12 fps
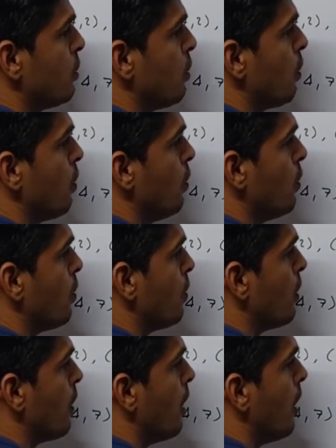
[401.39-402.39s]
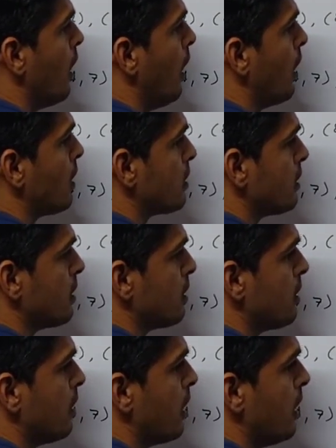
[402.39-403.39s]
दो आठ
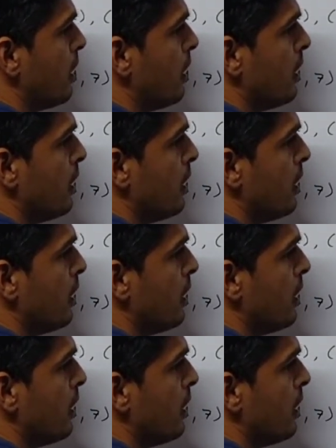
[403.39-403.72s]
ओके